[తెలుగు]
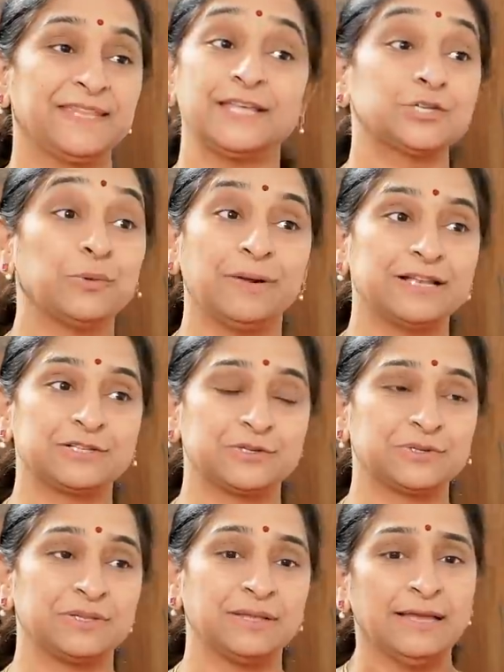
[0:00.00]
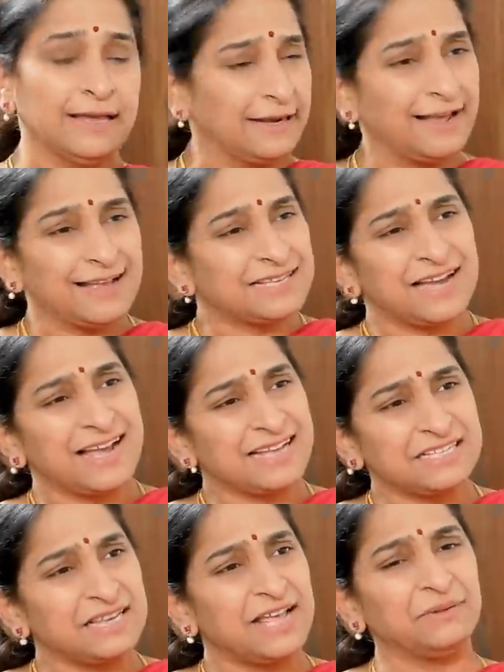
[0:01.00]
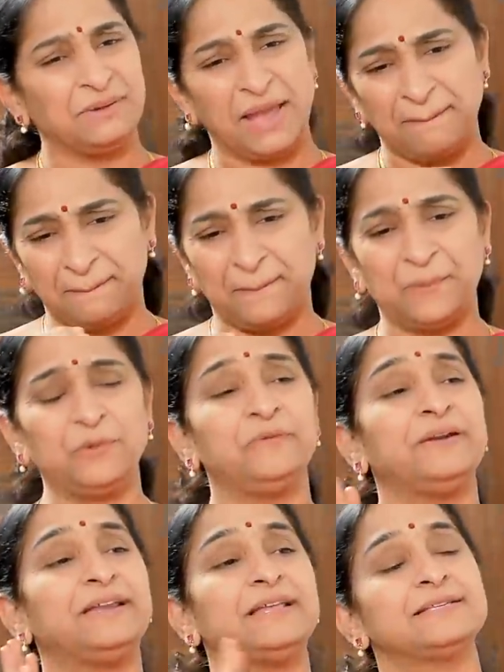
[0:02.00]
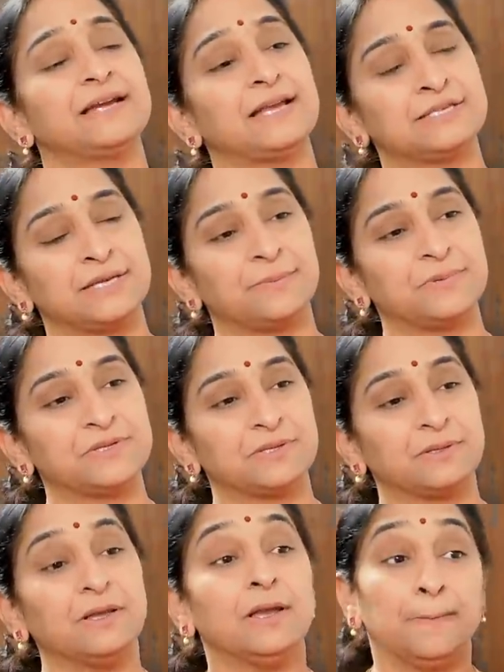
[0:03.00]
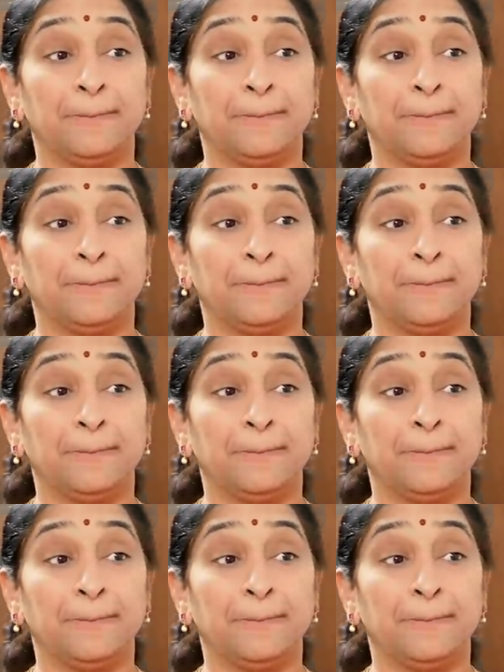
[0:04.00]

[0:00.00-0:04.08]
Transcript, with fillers: తీసుకోవాల్సి వస్తుంది నా ఛాయిస్ లేదు ఎప్పుడు వీడిదే ఛాయిస్ అనిపిస్తుంది